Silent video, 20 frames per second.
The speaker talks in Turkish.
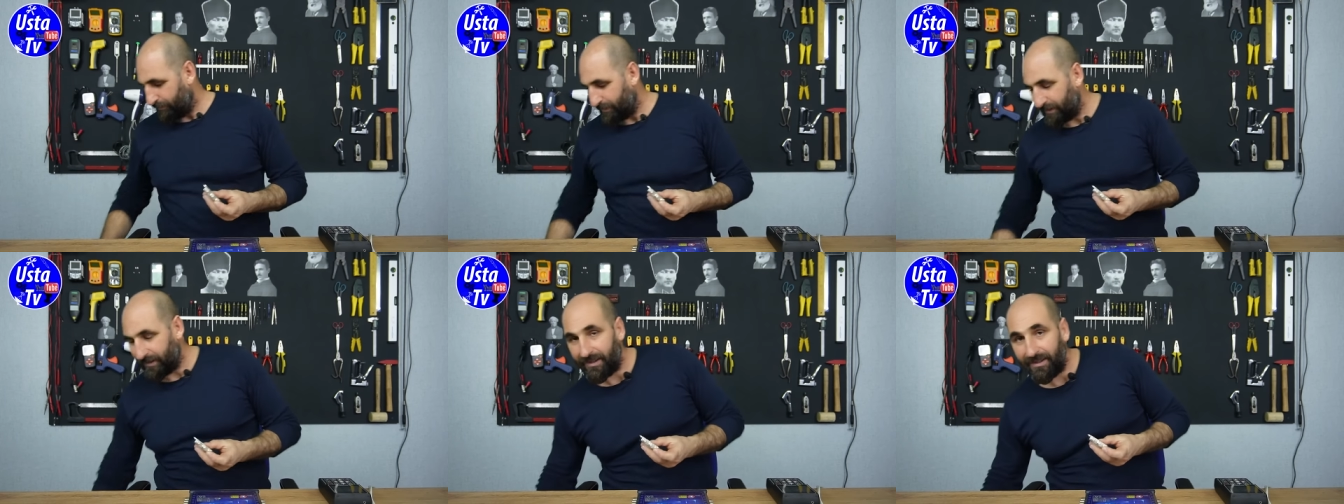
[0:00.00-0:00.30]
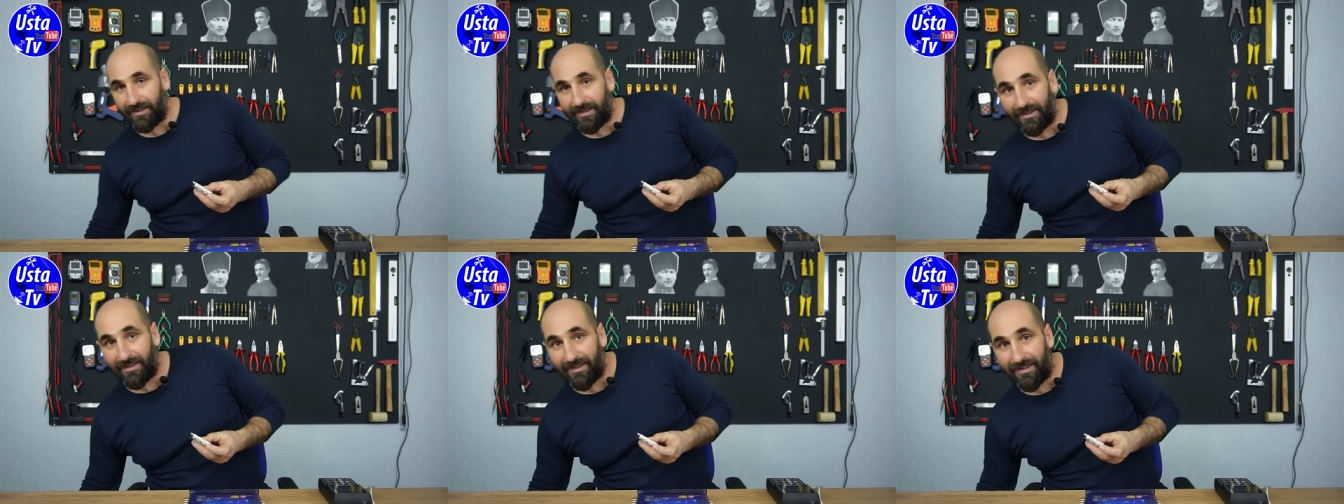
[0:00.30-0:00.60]
Bir
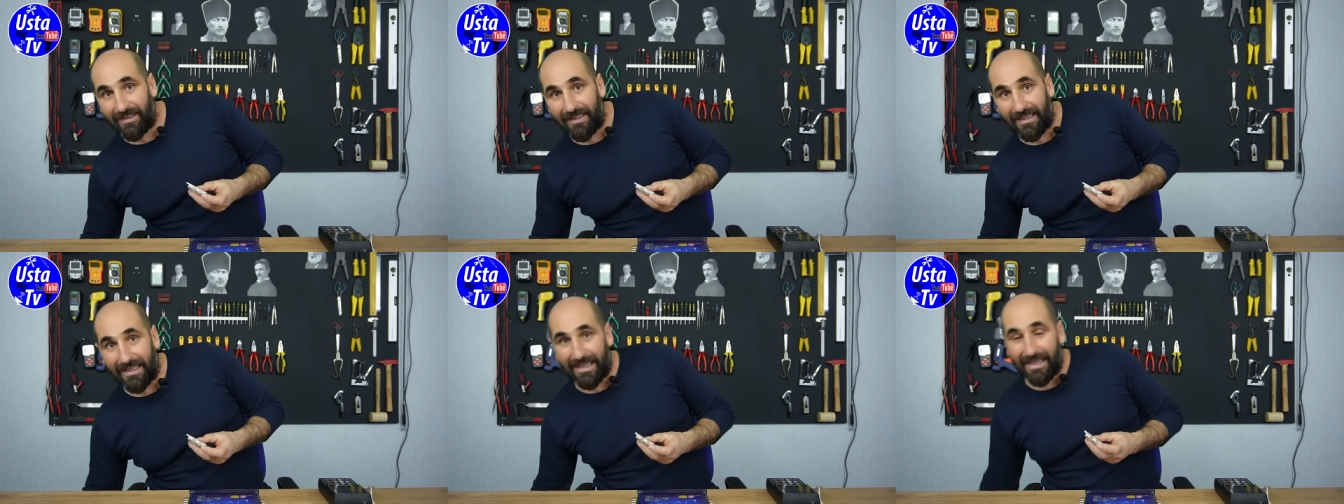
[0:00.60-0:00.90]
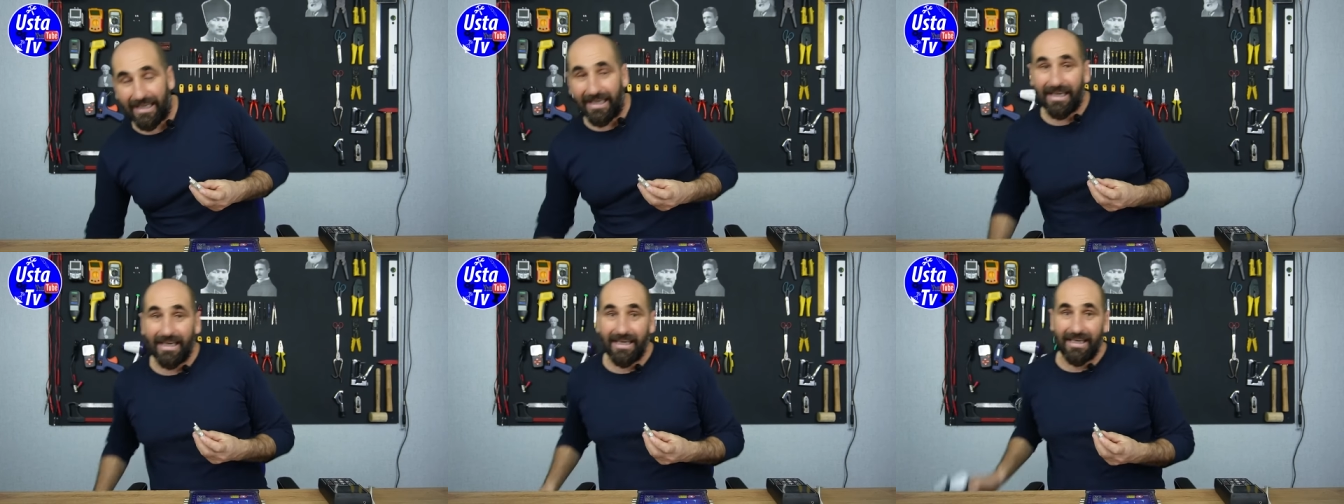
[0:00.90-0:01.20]
de
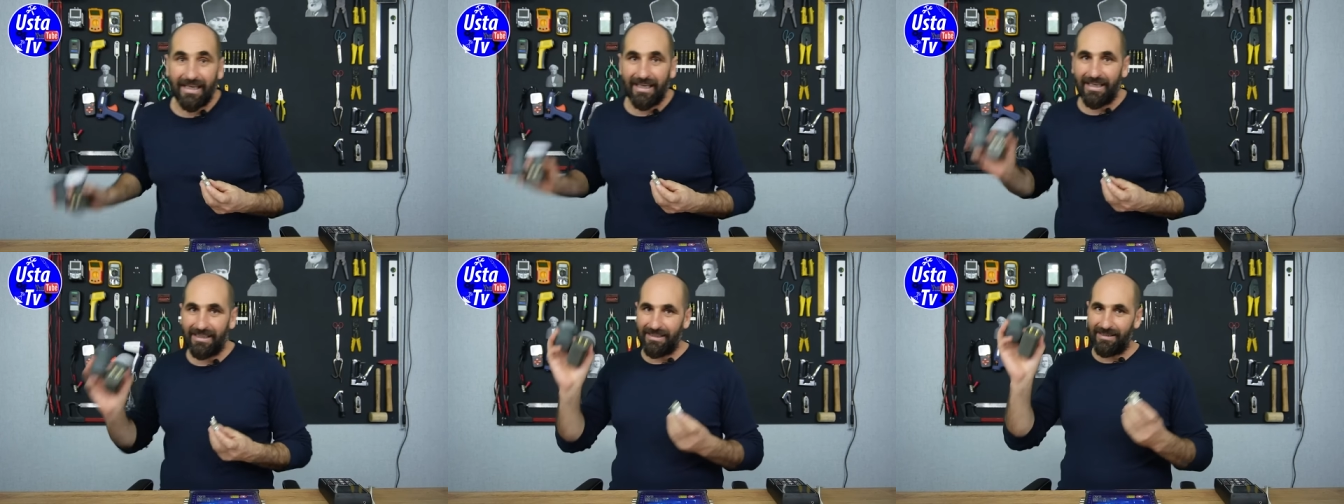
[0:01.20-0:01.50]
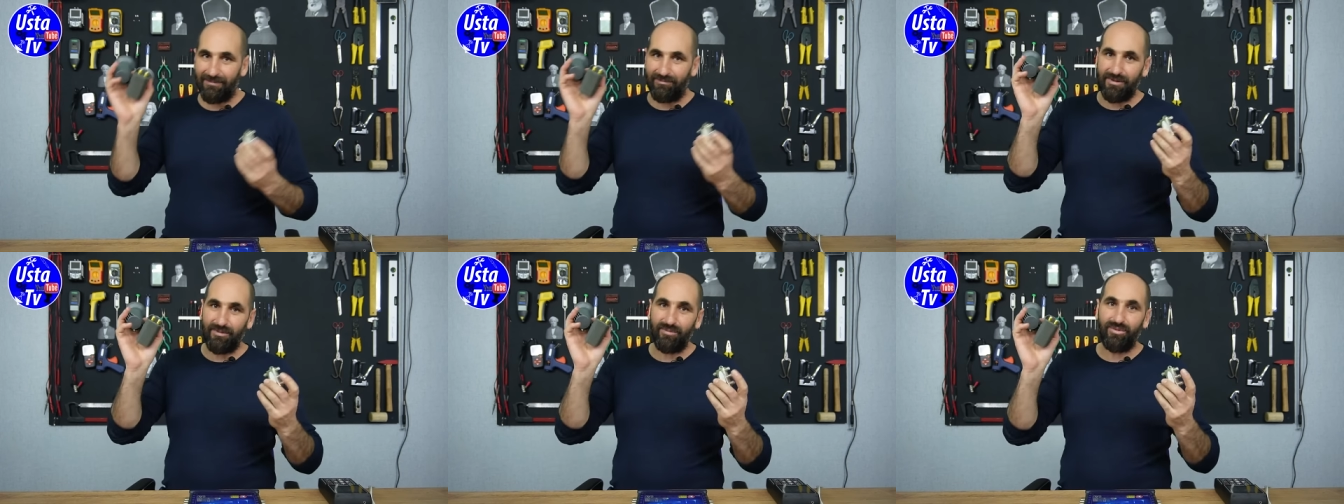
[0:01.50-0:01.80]

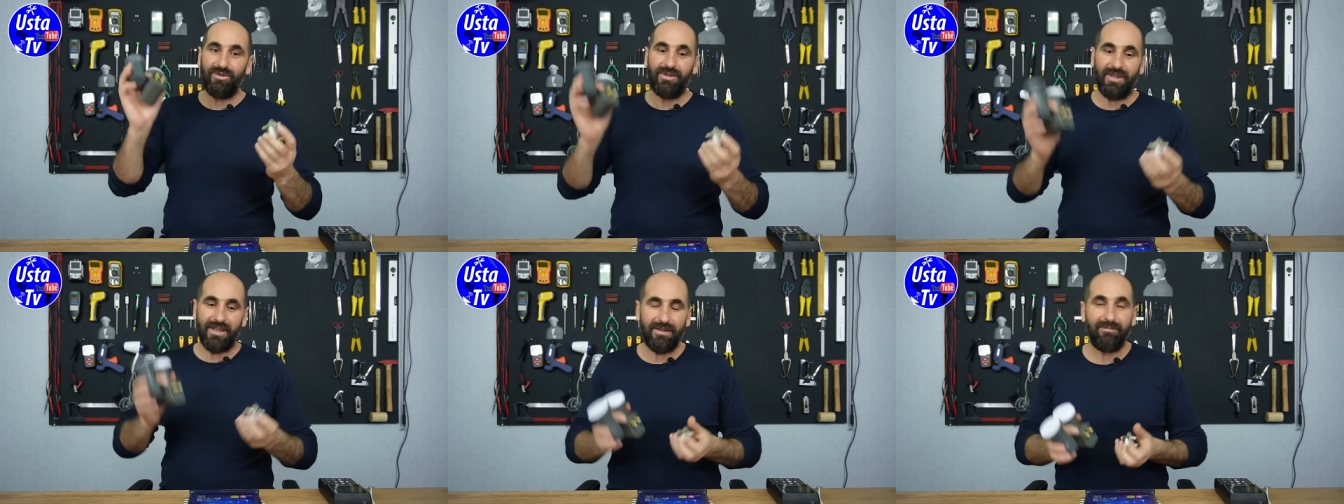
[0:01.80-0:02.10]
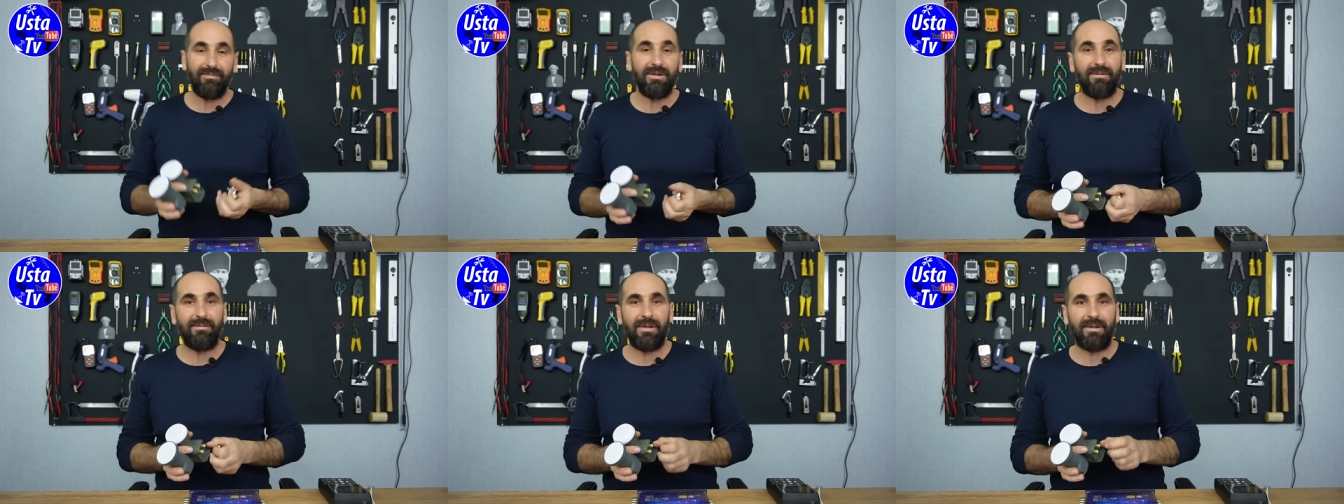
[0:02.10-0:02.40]
LNB
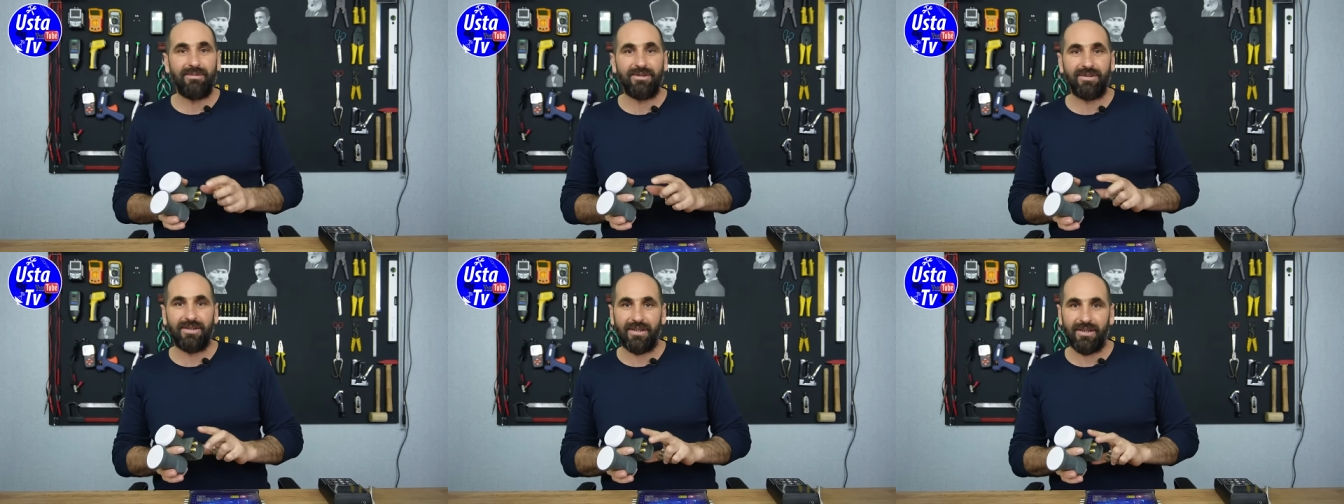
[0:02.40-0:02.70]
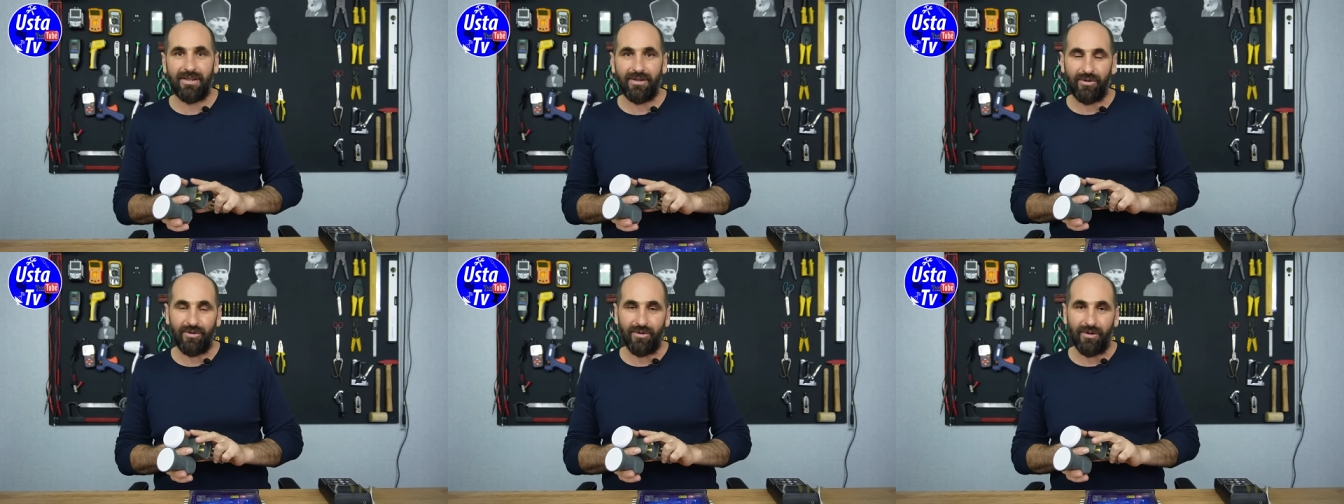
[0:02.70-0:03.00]
bunları bilmemiz
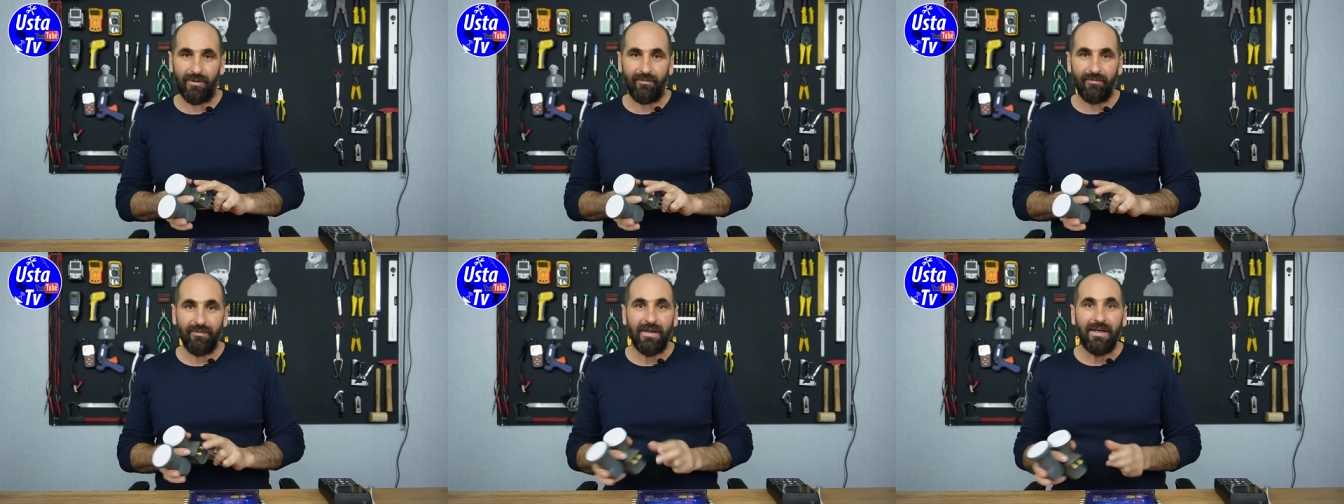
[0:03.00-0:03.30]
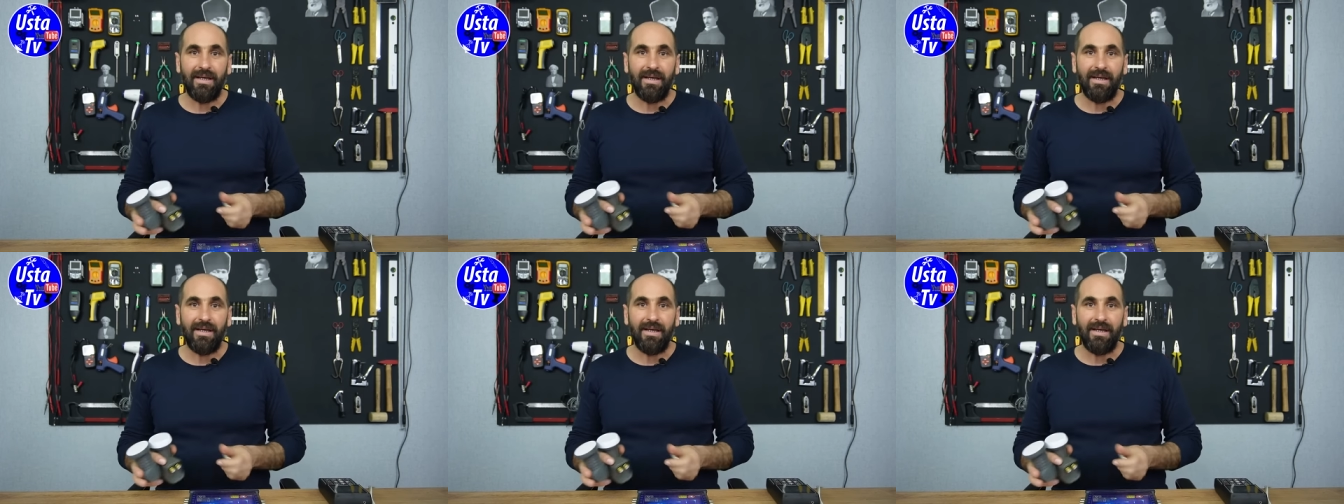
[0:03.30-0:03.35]
gerekiyor.